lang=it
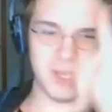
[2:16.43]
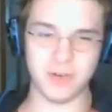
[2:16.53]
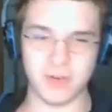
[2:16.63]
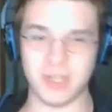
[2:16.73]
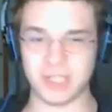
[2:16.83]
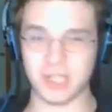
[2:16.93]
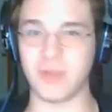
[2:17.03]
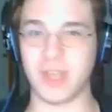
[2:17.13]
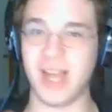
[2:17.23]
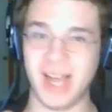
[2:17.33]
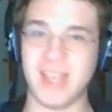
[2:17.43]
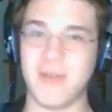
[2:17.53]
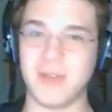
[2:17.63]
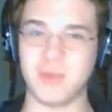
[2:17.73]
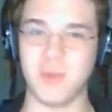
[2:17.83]
io essendo che anche in
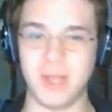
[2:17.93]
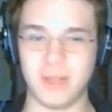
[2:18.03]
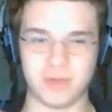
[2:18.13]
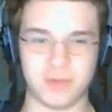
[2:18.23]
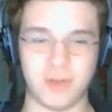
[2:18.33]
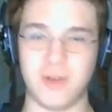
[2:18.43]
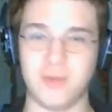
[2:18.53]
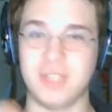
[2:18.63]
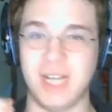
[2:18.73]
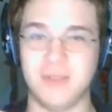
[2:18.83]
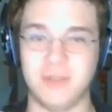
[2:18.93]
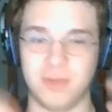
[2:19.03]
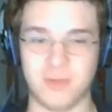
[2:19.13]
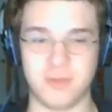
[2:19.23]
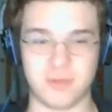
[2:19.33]
questo momento sto usando
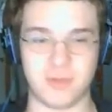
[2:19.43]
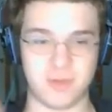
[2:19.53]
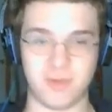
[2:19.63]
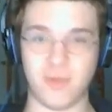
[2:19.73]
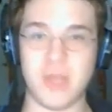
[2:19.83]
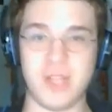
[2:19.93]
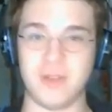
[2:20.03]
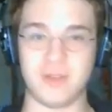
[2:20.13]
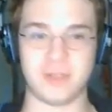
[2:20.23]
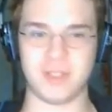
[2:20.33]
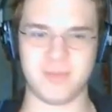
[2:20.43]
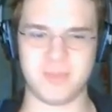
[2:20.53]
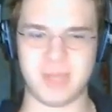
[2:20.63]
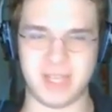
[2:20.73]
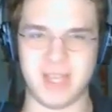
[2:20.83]
un Windows
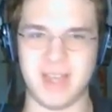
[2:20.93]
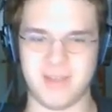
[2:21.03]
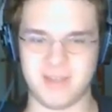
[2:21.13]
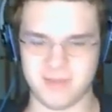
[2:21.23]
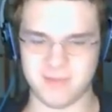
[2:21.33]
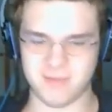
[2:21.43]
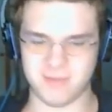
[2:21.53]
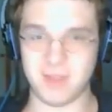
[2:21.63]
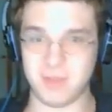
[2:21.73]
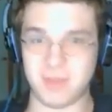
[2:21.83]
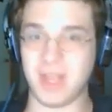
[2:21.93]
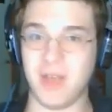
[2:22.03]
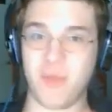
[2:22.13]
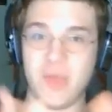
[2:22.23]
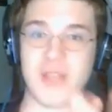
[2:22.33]
perché,
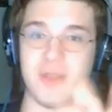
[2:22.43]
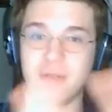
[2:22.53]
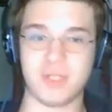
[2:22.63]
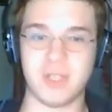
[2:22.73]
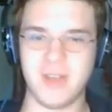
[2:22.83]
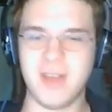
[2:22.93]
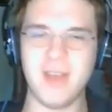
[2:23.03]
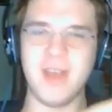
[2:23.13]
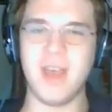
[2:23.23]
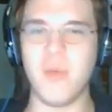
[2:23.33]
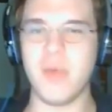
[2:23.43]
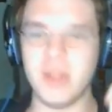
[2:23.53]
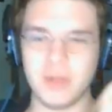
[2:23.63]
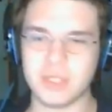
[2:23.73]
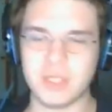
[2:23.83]
perché Windows è
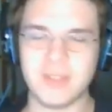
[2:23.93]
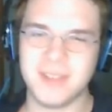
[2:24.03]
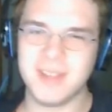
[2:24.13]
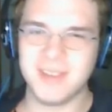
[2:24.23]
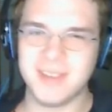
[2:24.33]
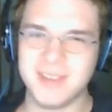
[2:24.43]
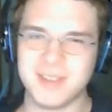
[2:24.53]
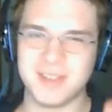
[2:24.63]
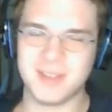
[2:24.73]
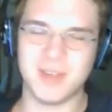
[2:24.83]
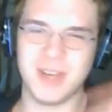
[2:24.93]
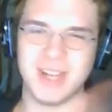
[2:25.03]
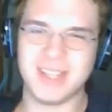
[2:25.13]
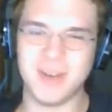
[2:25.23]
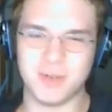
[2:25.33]
Windows cioè, in
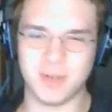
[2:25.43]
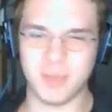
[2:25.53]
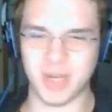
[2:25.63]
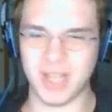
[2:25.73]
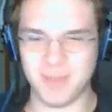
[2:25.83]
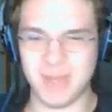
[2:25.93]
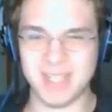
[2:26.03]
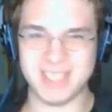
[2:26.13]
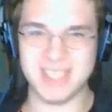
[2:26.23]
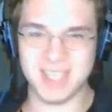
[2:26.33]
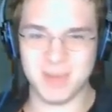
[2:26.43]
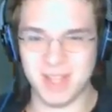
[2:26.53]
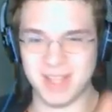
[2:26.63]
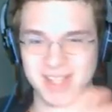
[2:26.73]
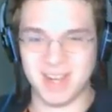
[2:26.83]
realtà non lo so perché, ma
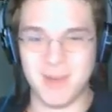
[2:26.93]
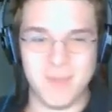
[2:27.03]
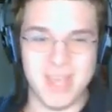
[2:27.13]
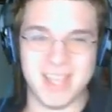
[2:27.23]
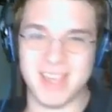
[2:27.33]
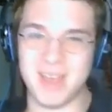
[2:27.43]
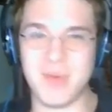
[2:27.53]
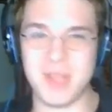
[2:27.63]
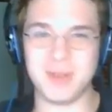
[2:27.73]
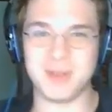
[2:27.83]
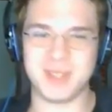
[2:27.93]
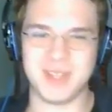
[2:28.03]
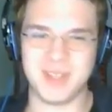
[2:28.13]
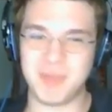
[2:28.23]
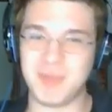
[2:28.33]
sinceramente tra Mac e Windows
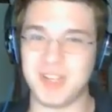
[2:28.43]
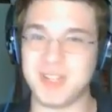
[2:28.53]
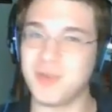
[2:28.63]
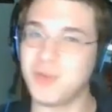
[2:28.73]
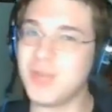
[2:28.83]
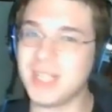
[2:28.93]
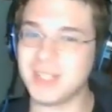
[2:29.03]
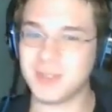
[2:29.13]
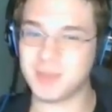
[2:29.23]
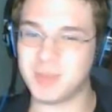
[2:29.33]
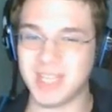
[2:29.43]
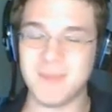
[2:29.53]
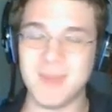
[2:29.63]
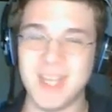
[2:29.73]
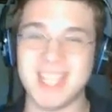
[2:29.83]
io preferisco Windows
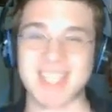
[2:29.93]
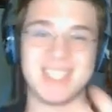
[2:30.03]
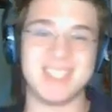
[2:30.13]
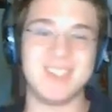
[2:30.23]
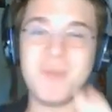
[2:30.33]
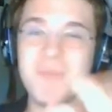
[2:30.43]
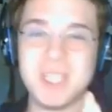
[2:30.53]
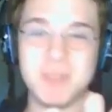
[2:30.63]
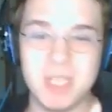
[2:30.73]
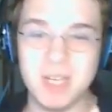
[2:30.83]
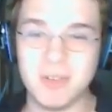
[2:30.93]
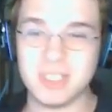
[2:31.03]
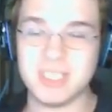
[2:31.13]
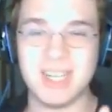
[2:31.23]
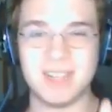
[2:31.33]
perché Mac non mi ispira
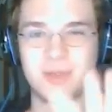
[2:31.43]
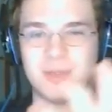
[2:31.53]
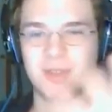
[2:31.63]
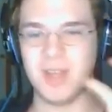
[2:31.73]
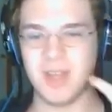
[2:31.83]
così tanto